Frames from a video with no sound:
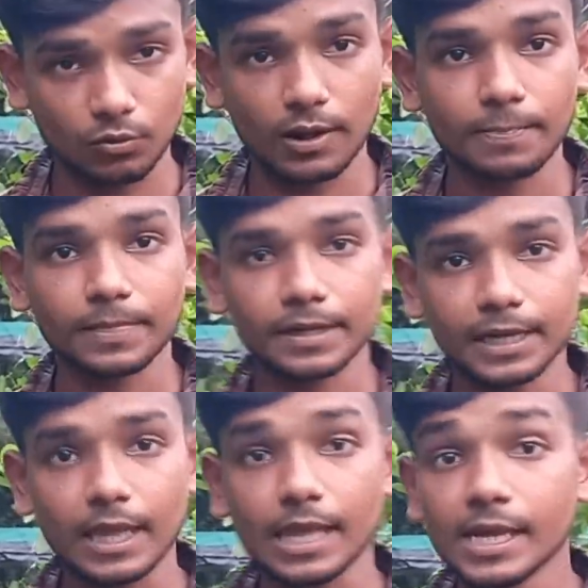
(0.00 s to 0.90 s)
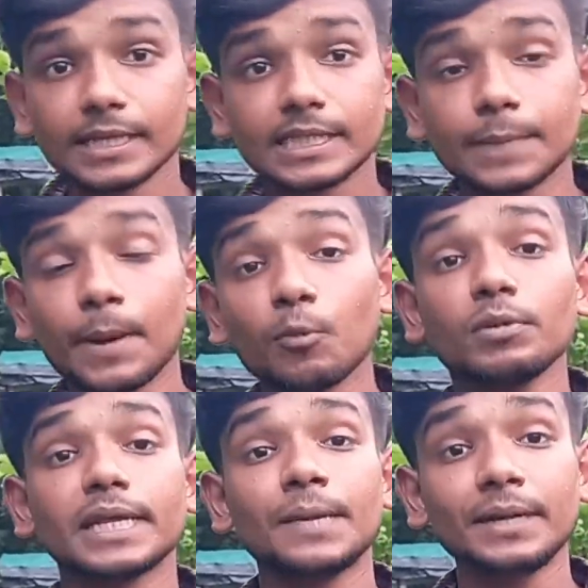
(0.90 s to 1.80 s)
दे दूँगा ठीक है सिर्फ
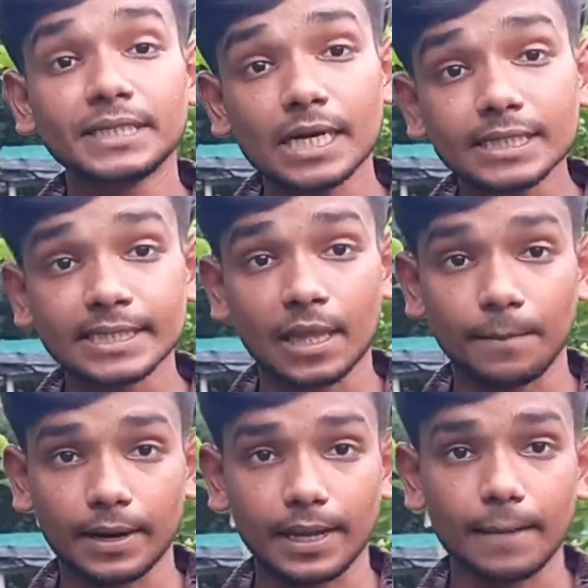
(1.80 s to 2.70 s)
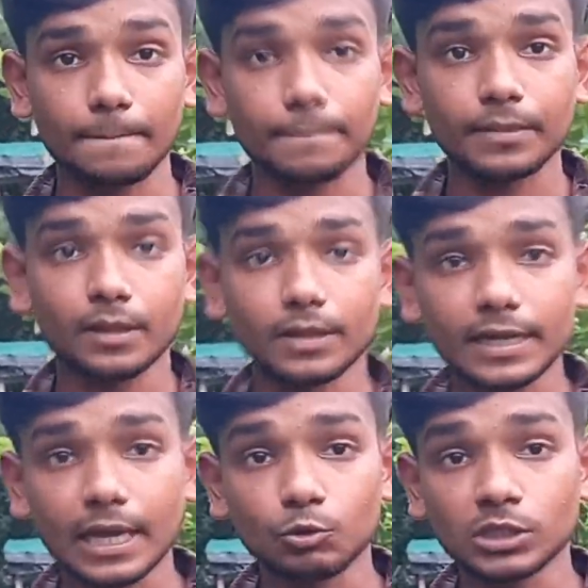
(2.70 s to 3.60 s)
आपको डिलीवरी चार्ज देना पड़ेगा
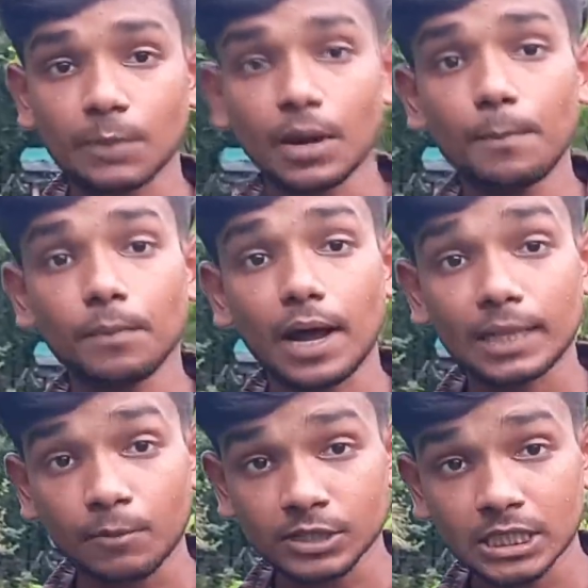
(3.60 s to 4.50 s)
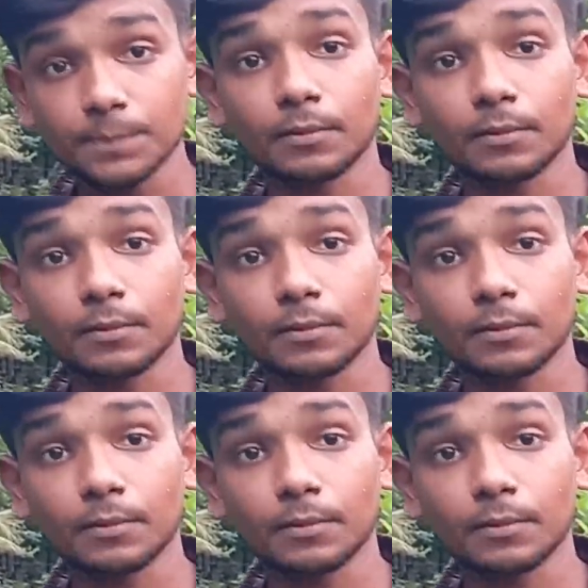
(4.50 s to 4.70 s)
ठीक है उस टाइम पर आप अनबॉक्सिंग